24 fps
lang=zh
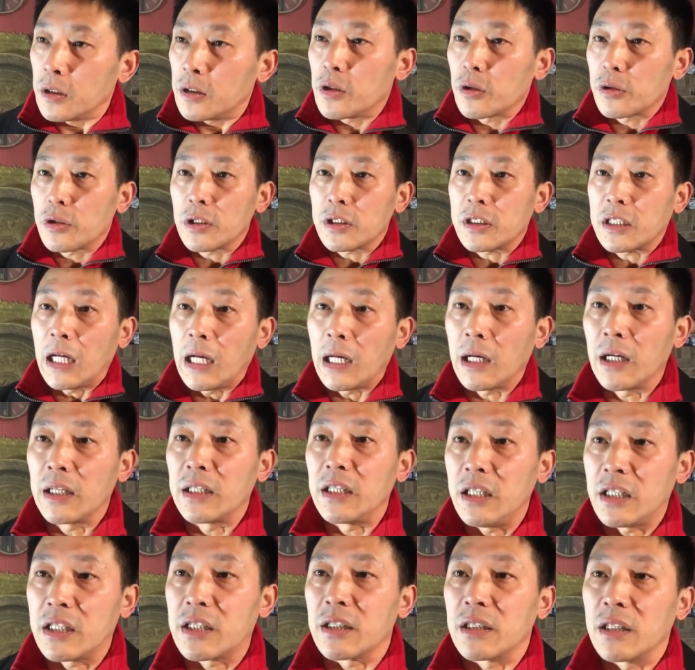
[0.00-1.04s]
就是这个
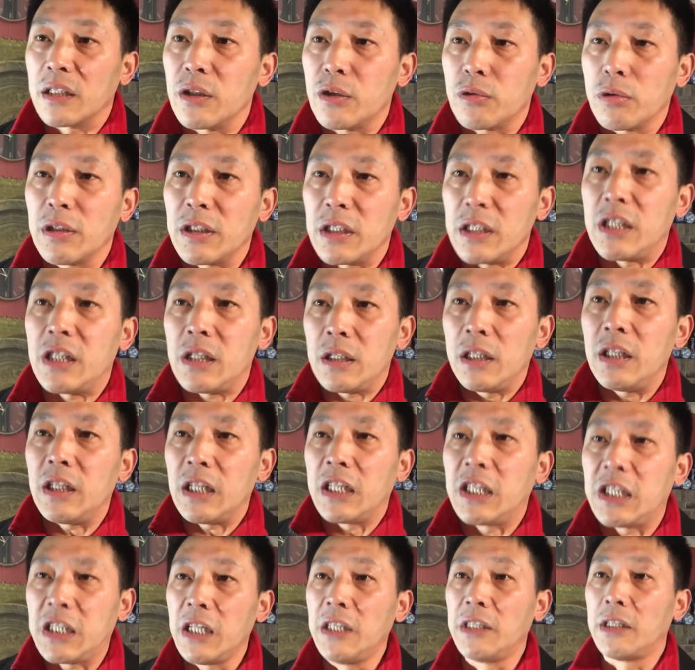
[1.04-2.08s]
你只能说你你
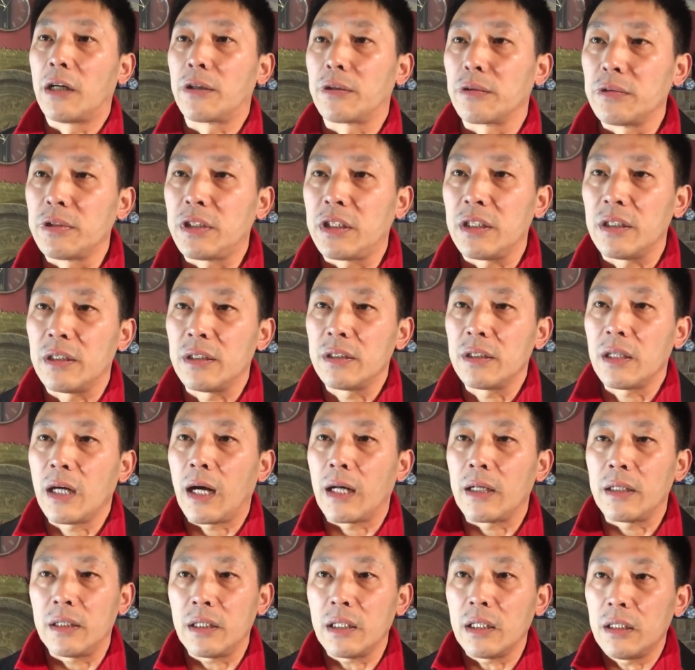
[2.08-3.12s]
得信点儿东西
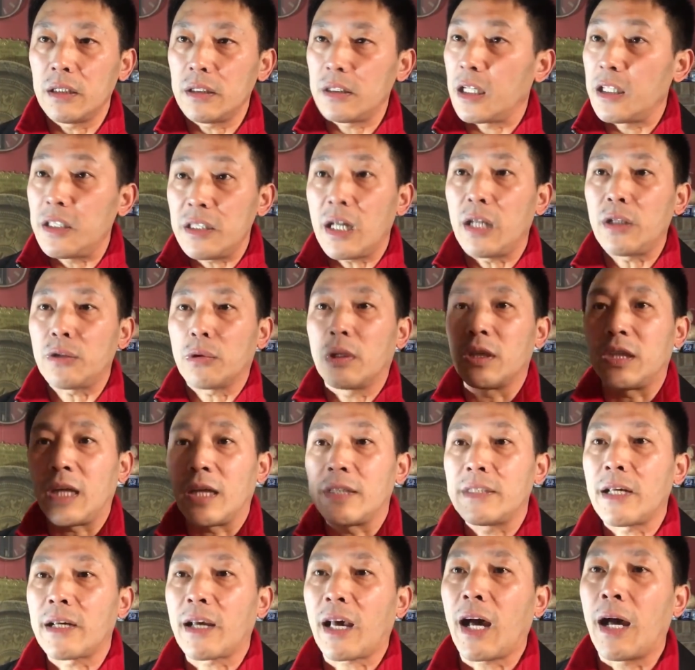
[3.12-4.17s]
啊，你这个人在做
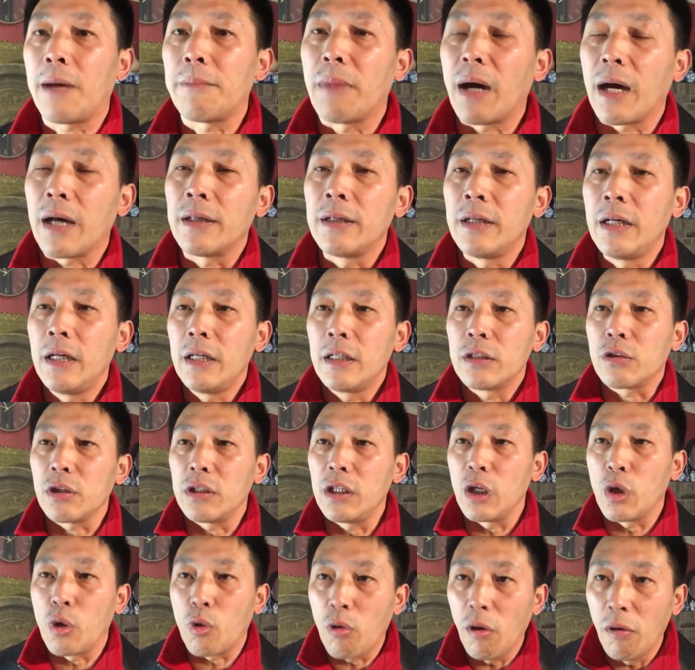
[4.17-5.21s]
天在看吧。所
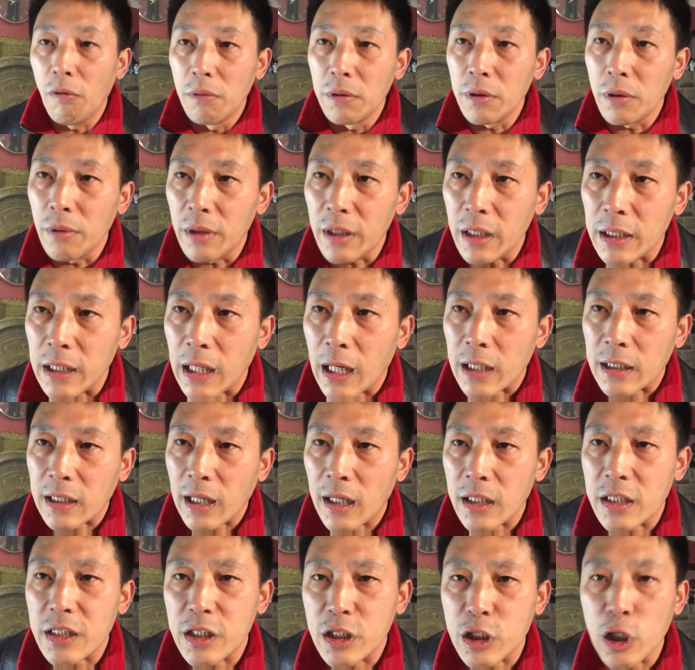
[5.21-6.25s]
以郭文贵呢，
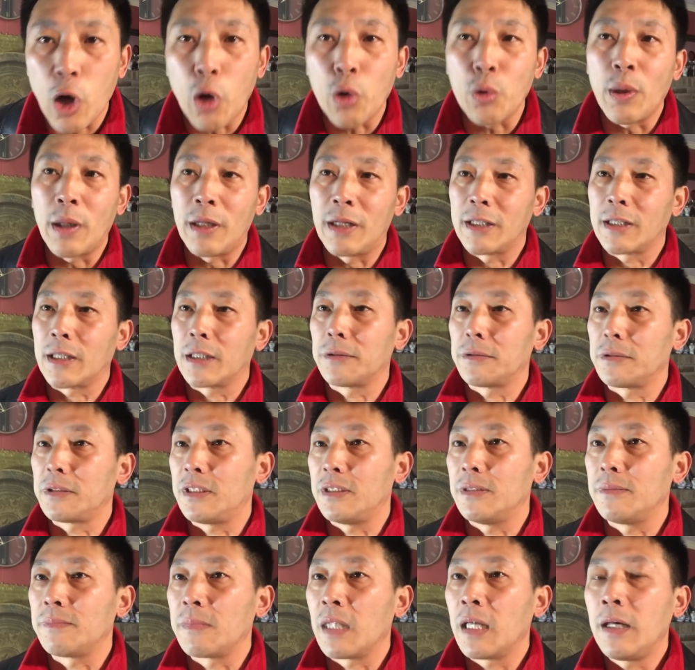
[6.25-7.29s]
他是超越了这个东
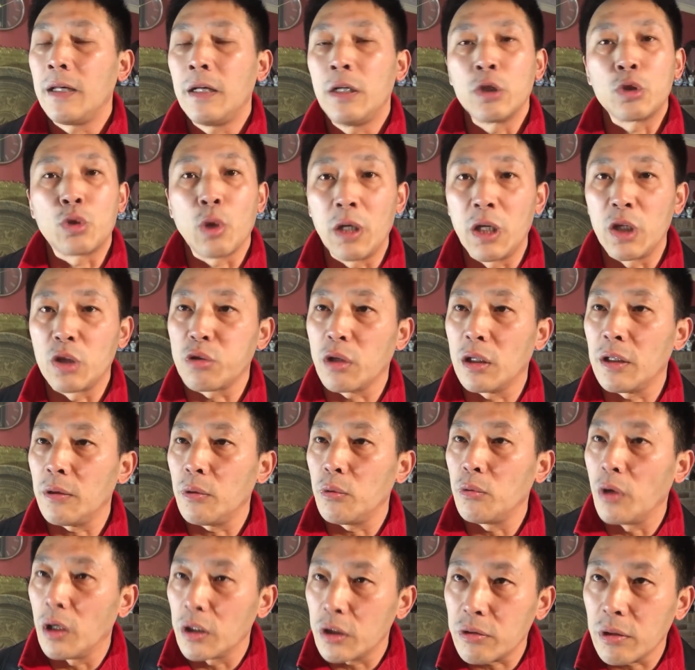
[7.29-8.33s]
西，所以
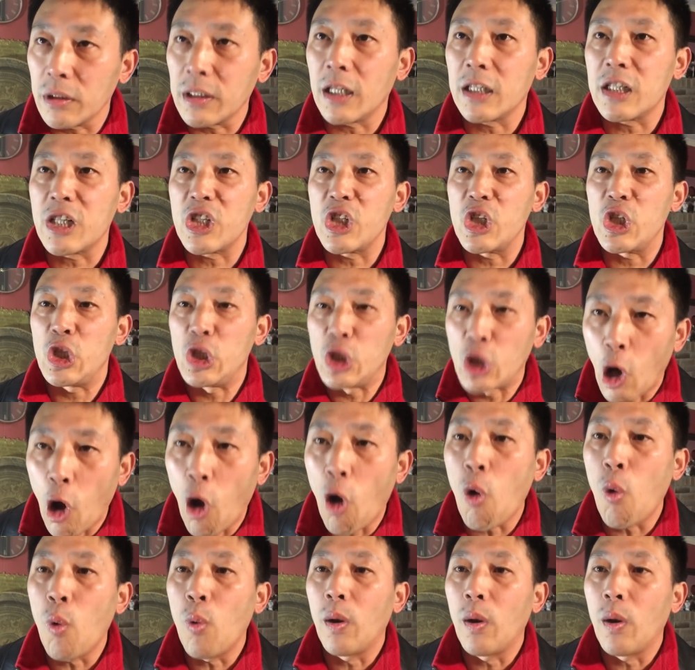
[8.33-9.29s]
说我说他是妖